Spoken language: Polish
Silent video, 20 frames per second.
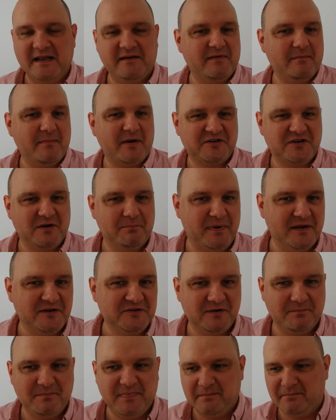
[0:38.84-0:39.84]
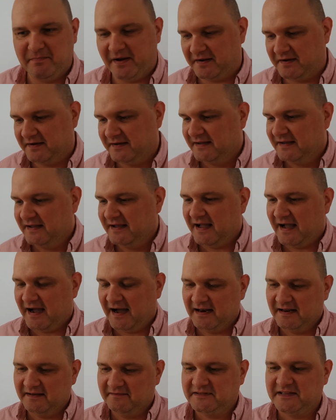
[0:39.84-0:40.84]
nie wiem jak się pędzi bimber,
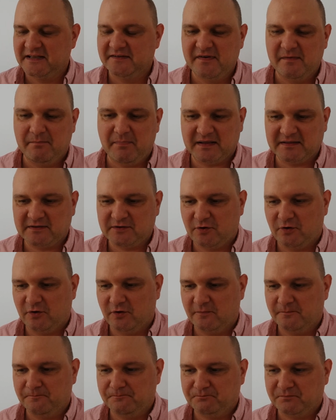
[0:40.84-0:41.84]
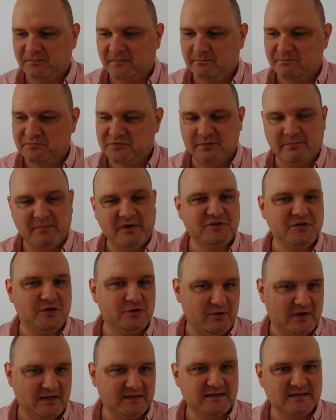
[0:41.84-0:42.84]
ale w tym wypadku, przy
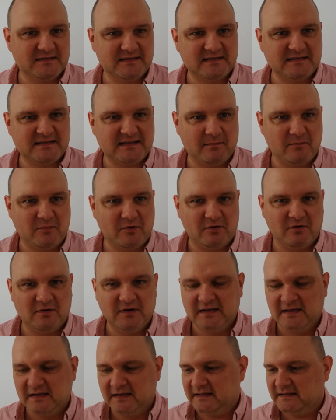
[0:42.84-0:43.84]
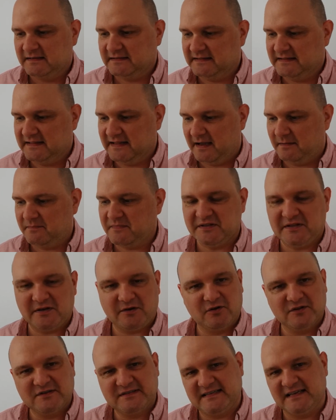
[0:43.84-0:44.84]
mierzeniu antysystemu, dla mnie
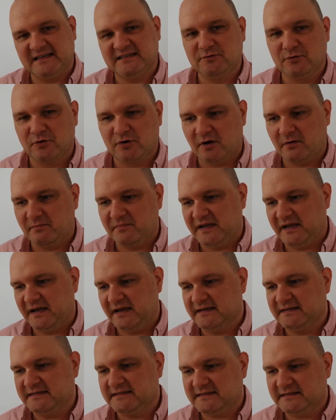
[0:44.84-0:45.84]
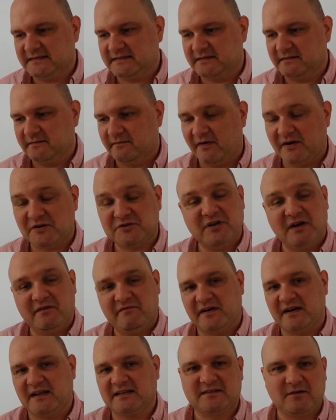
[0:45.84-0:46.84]
taką cezurą jest właśnie
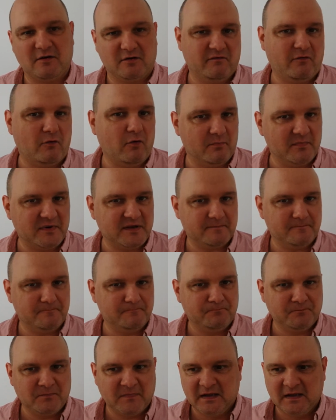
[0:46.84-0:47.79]
afera z e, Wcześniej